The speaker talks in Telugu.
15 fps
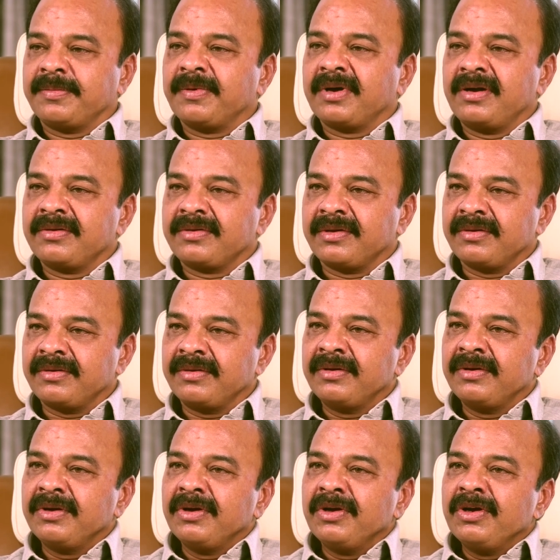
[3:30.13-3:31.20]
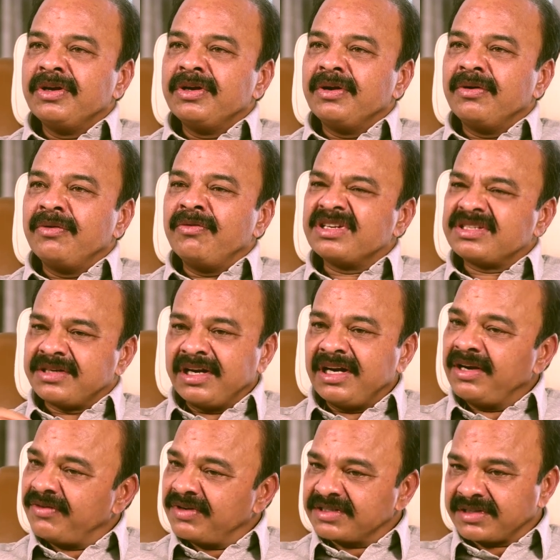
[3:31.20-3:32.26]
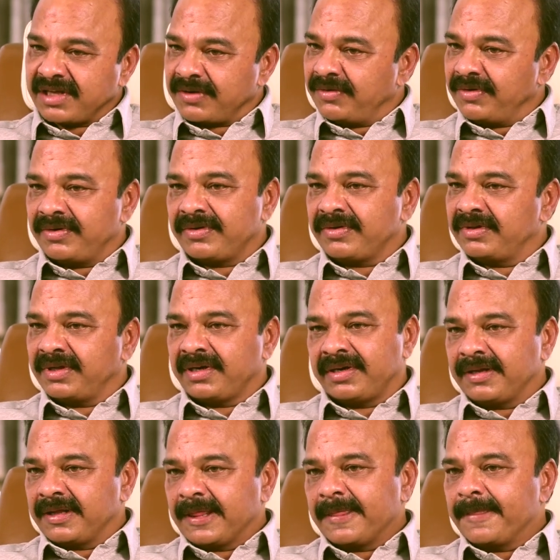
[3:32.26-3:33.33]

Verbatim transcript: చెప్పగలుగుతాను వెస్టెడ్ ఇంట్రెస్ట్ తక్కువ ఉంటుందండి